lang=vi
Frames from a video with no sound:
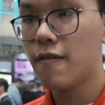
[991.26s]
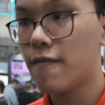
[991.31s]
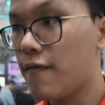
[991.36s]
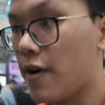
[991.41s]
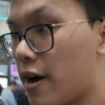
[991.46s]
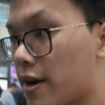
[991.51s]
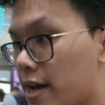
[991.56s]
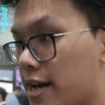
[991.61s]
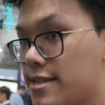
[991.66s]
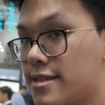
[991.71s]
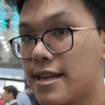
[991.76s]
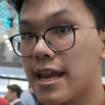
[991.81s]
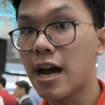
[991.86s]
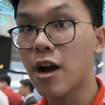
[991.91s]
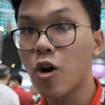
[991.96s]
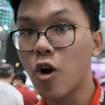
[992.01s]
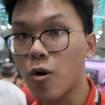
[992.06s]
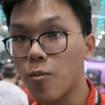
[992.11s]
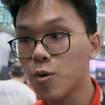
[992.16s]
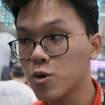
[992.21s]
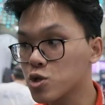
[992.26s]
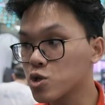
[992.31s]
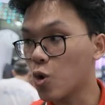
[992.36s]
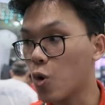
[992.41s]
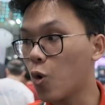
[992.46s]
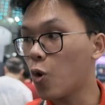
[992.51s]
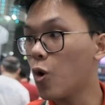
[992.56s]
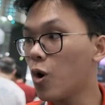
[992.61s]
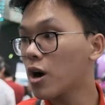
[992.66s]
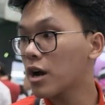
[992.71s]
Và ở đây thì đang có một
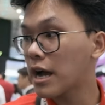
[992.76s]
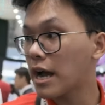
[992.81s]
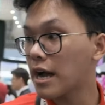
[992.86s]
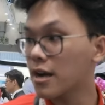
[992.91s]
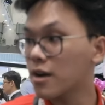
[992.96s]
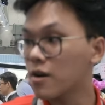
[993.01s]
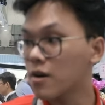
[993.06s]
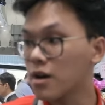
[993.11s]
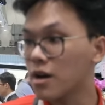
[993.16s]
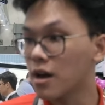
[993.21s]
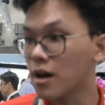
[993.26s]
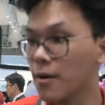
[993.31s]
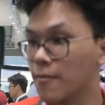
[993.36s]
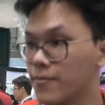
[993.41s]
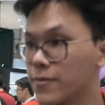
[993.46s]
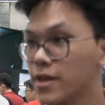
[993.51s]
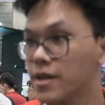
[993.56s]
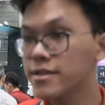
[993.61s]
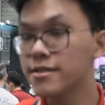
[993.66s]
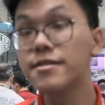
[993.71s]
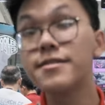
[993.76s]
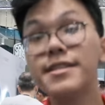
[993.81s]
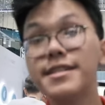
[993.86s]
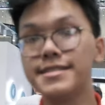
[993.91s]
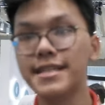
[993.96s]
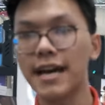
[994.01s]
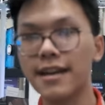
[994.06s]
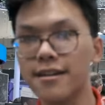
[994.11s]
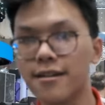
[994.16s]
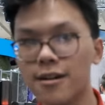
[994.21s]
số các gọi là những
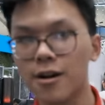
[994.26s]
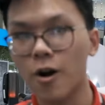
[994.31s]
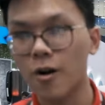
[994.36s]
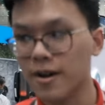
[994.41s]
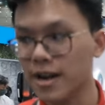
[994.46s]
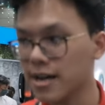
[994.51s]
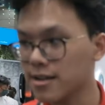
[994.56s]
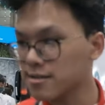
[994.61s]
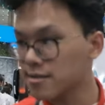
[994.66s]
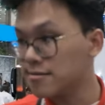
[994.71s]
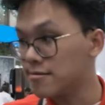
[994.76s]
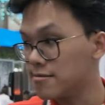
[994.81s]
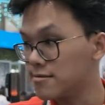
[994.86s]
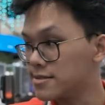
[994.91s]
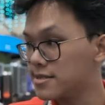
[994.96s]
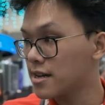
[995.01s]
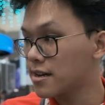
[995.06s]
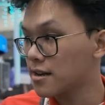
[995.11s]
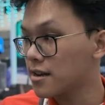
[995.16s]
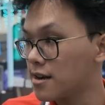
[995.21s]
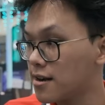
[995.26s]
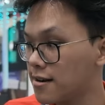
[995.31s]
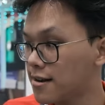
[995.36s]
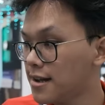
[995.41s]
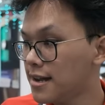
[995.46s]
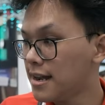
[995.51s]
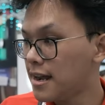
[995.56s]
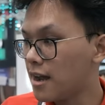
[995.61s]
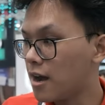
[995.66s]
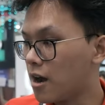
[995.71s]
designer họ đang thử chiếc
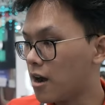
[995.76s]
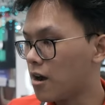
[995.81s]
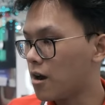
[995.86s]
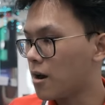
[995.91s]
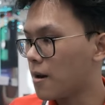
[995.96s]
uh,